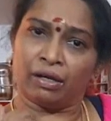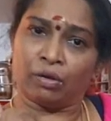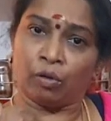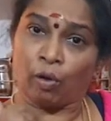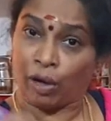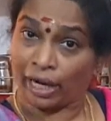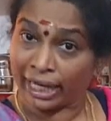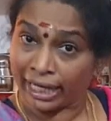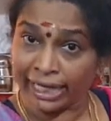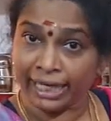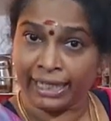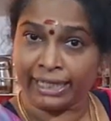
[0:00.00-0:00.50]

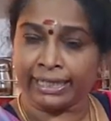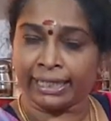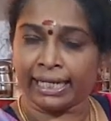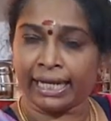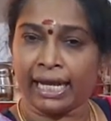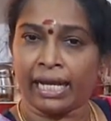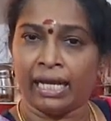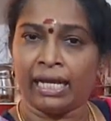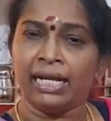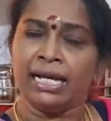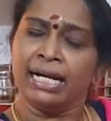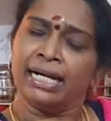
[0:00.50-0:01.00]
கொலக்கட்டை
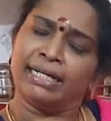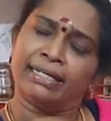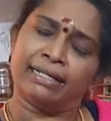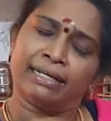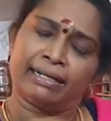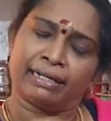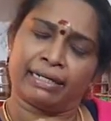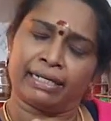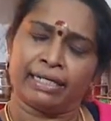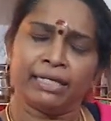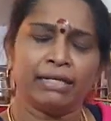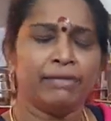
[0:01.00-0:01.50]

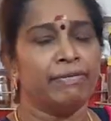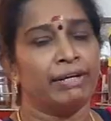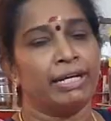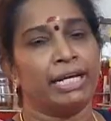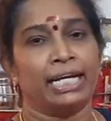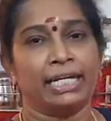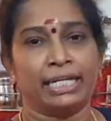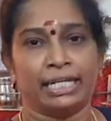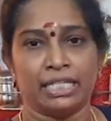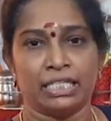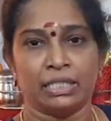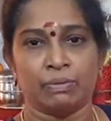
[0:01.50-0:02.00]
நிறைய
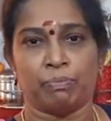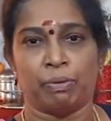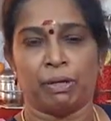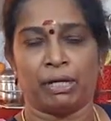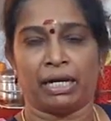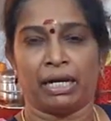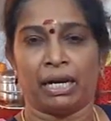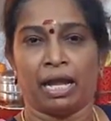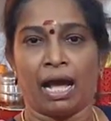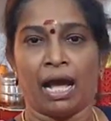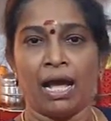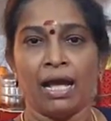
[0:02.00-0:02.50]
வெரைட்டிஸ்
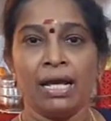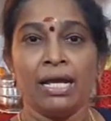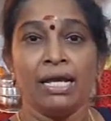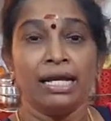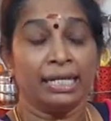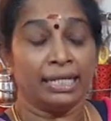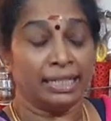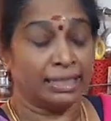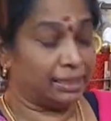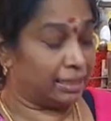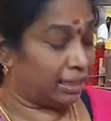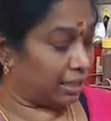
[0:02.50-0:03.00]
பண்ணலாம்
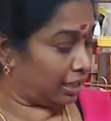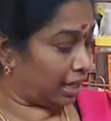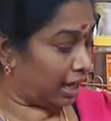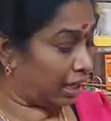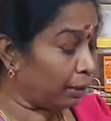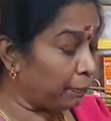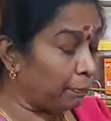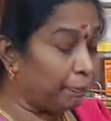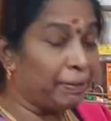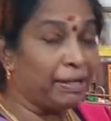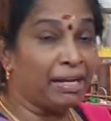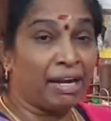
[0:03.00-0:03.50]
இந்த
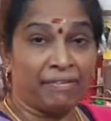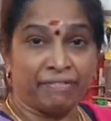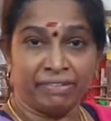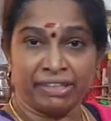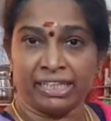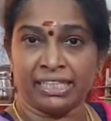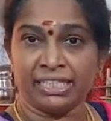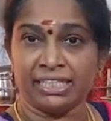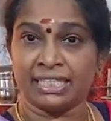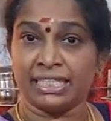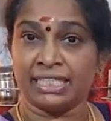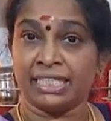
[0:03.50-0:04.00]
கருப்பு
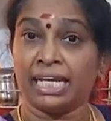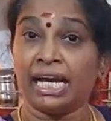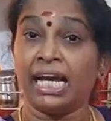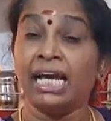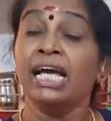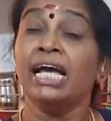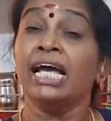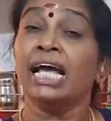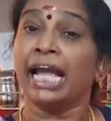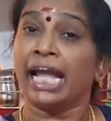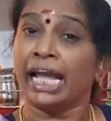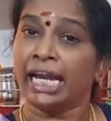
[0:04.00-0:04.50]
கவனரிசியை
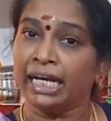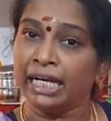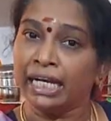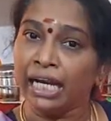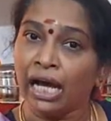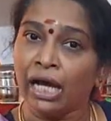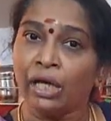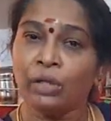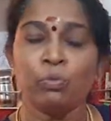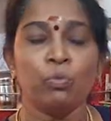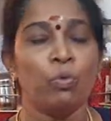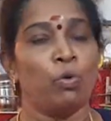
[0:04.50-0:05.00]

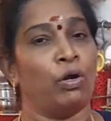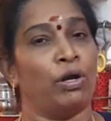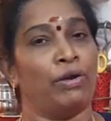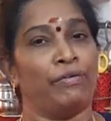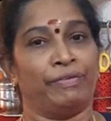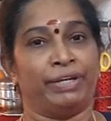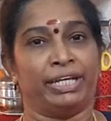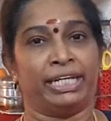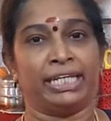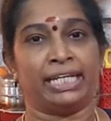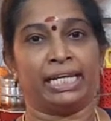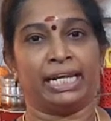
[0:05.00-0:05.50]
எல்லோரும் உங்கள்
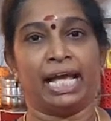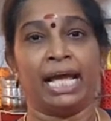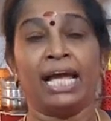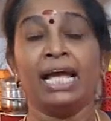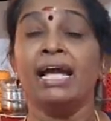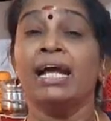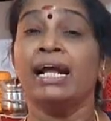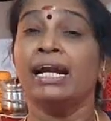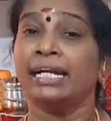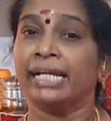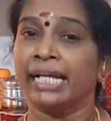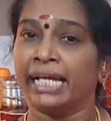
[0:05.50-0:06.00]
வீட்டில்
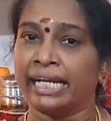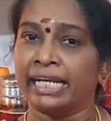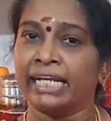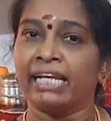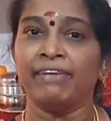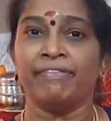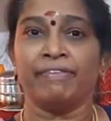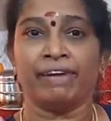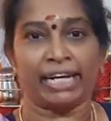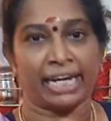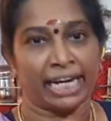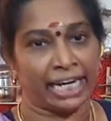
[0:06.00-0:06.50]
நிறைய
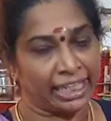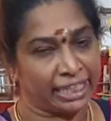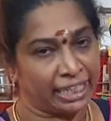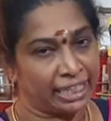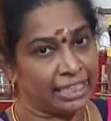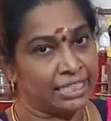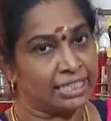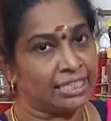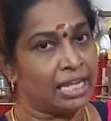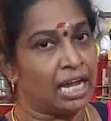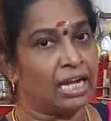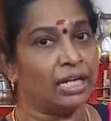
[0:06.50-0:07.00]

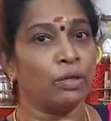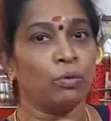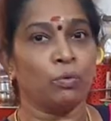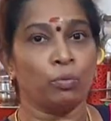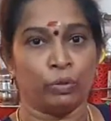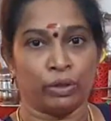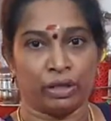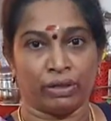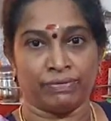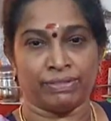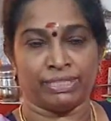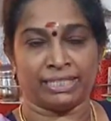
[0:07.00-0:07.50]
வெரைட்டிஸான
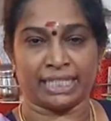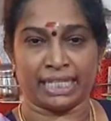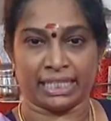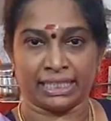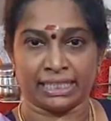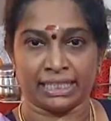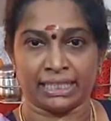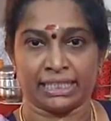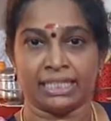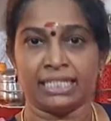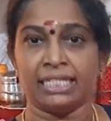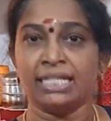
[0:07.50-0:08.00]
உணவு
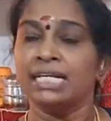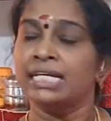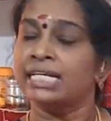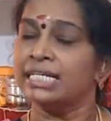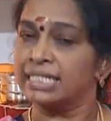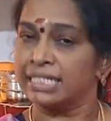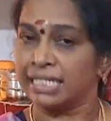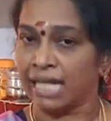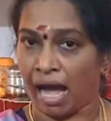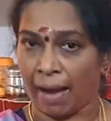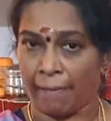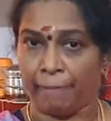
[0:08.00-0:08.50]
செஞ்சு
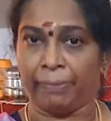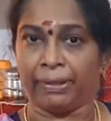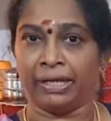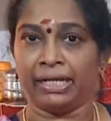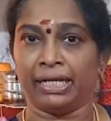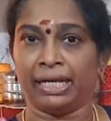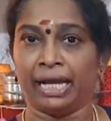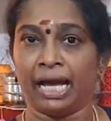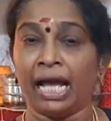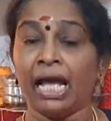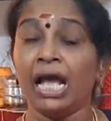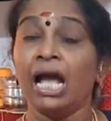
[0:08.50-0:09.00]

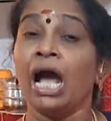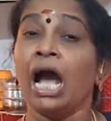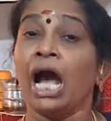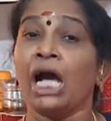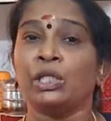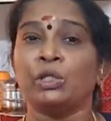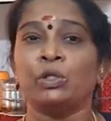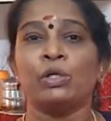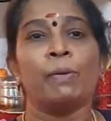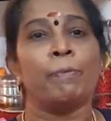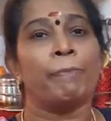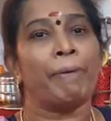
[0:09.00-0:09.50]
சாப்பிடுங்க
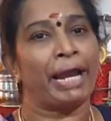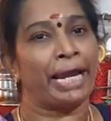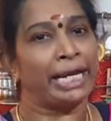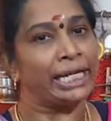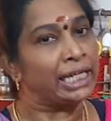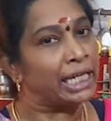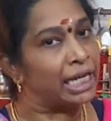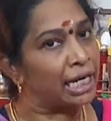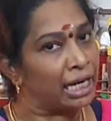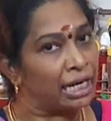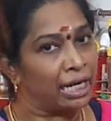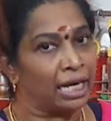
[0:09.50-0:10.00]
அதோடய
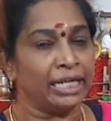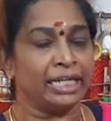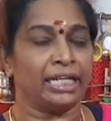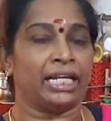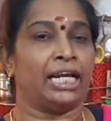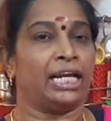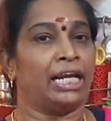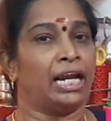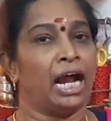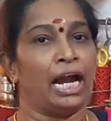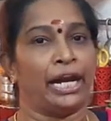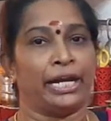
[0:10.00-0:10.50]
பயன்கள் எல்லாம்
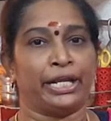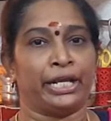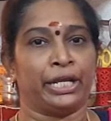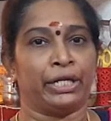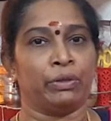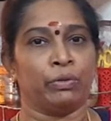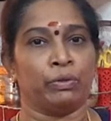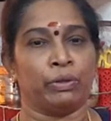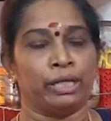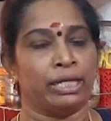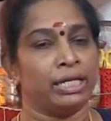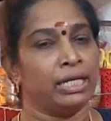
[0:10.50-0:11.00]
நீங்கள்லாம்
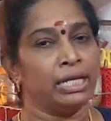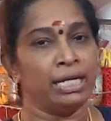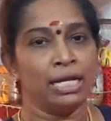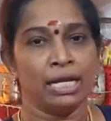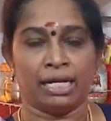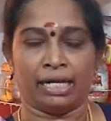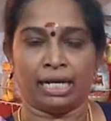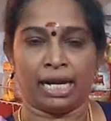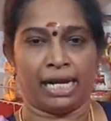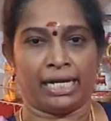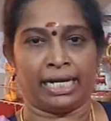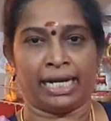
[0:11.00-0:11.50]
அடையணும்னு
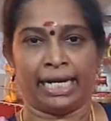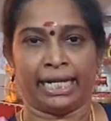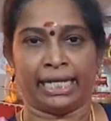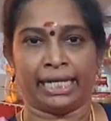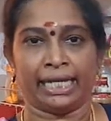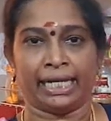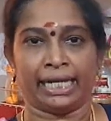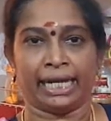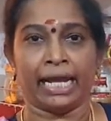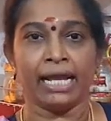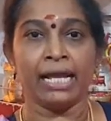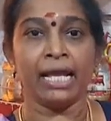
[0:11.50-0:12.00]
நான்
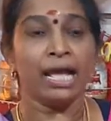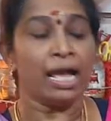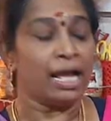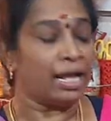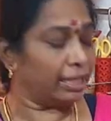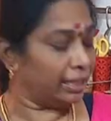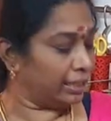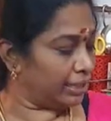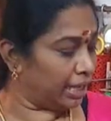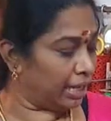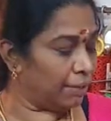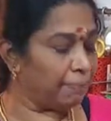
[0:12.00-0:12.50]
நினைக்கிறேன்
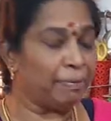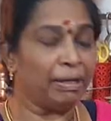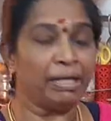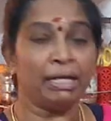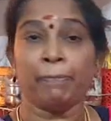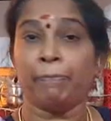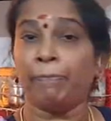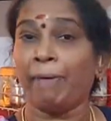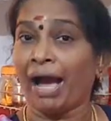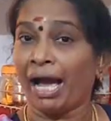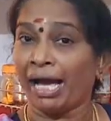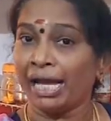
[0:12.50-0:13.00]
இதே
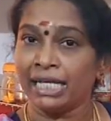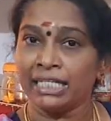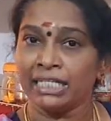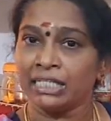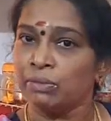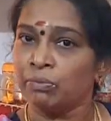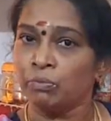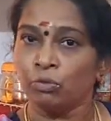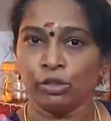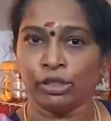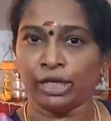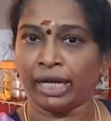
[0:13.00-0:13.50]
மாதிரி
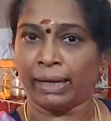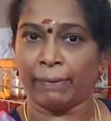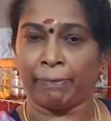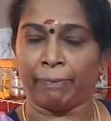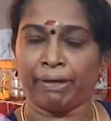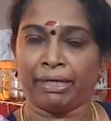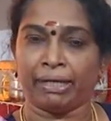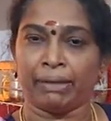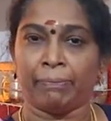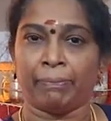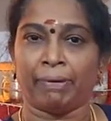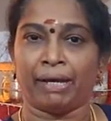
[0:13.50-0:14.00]
பாயாசமும் ட்ரை
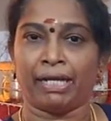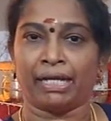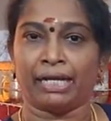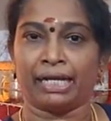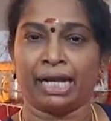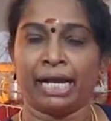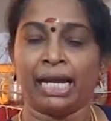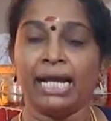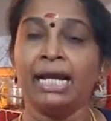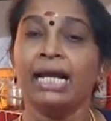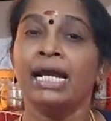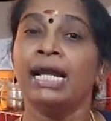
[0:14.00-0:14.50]
பண்ணி
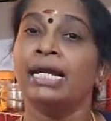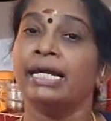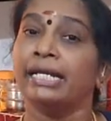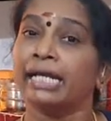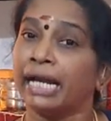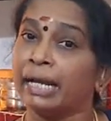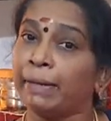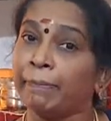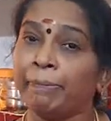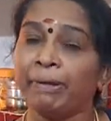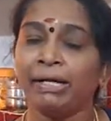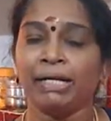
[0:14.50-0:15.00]
பாருங்கள்
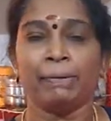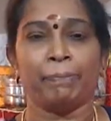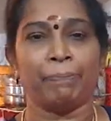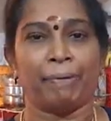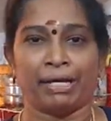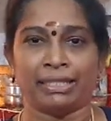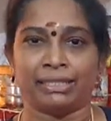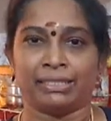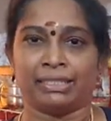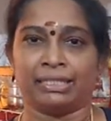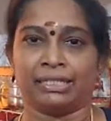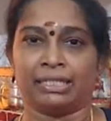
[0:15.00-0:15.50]
ட்ரை பண்ணி
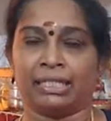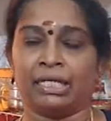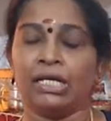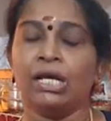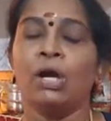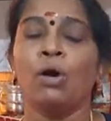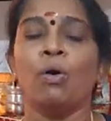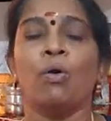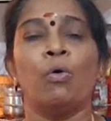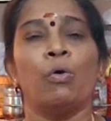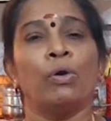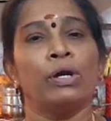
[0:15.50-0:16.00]
பார்த்துட்டு
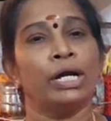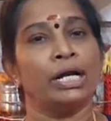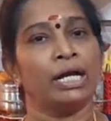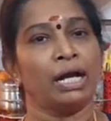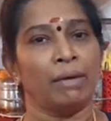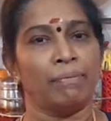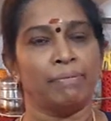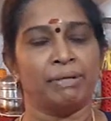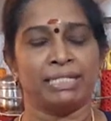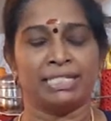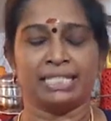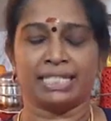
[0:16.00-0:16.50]
உங்கள்
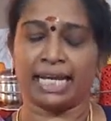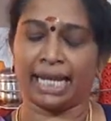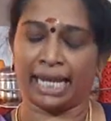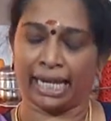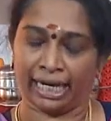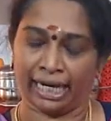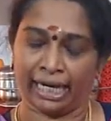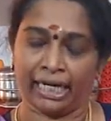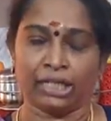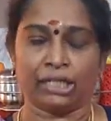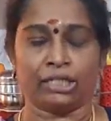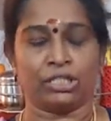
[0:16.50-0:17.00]
கமெண்ட்ஸை
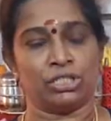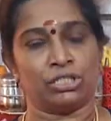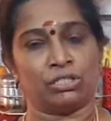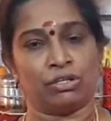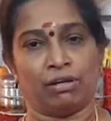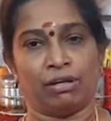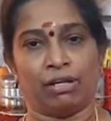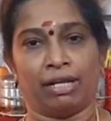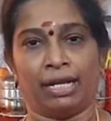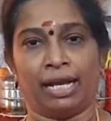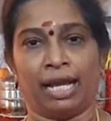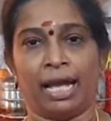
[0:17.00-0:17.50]
எங்களுக்கு
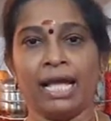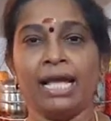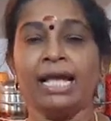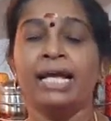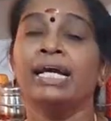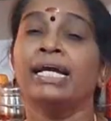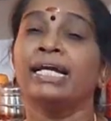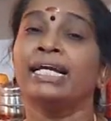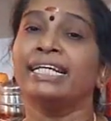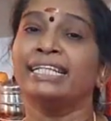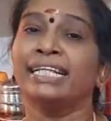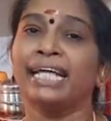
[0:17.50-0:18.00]
சொல்லுங்கள்
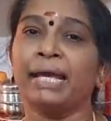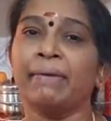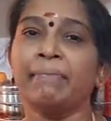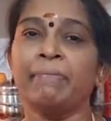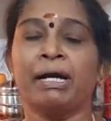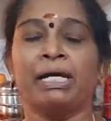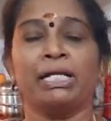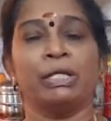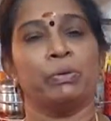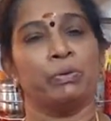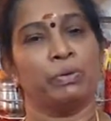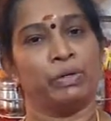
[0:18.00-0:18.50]
இதே
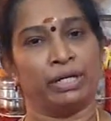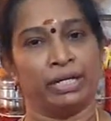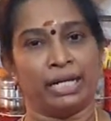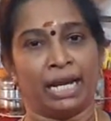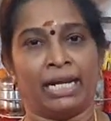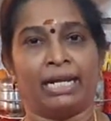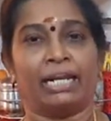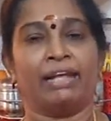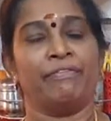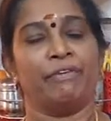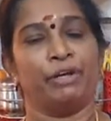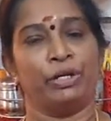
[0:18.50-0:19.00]
மாதிரி ஒரு
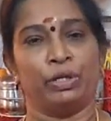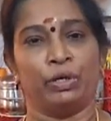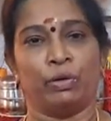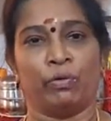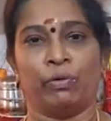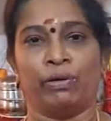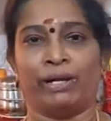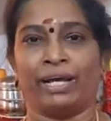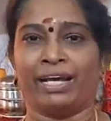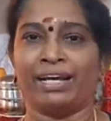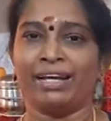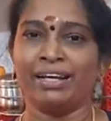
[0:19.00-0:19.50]
நல்ல
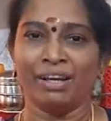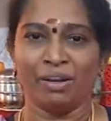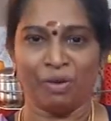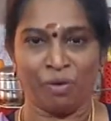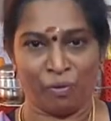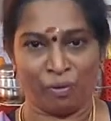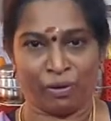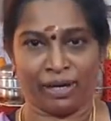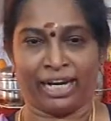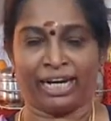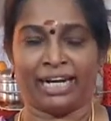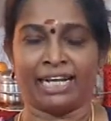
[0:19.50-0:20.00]
வீடியோவோட
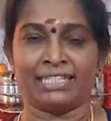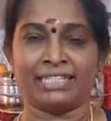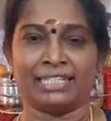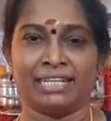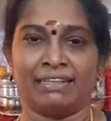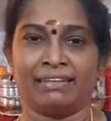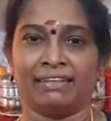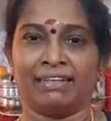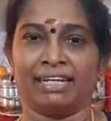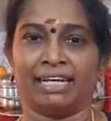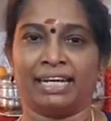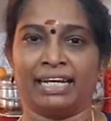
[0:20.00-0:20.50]
உங்களை எல்லாம்
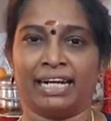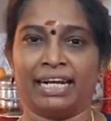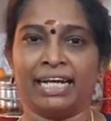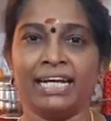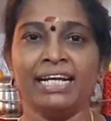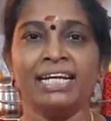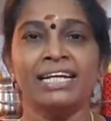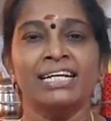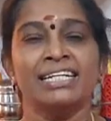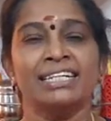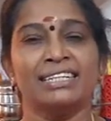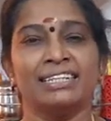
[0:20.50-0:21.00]
சந்திக்கிறேன்
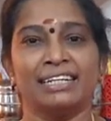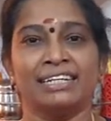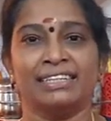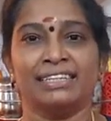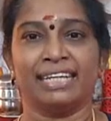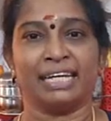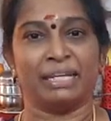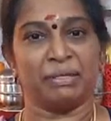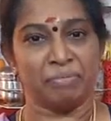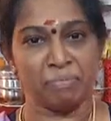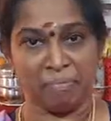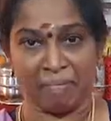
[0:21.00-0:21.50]
டில்
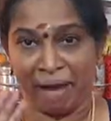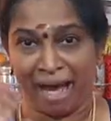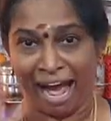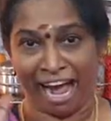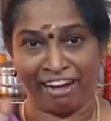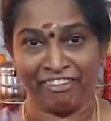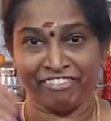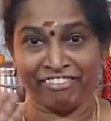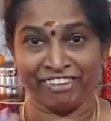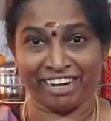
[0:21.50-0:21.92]
தென் பாய்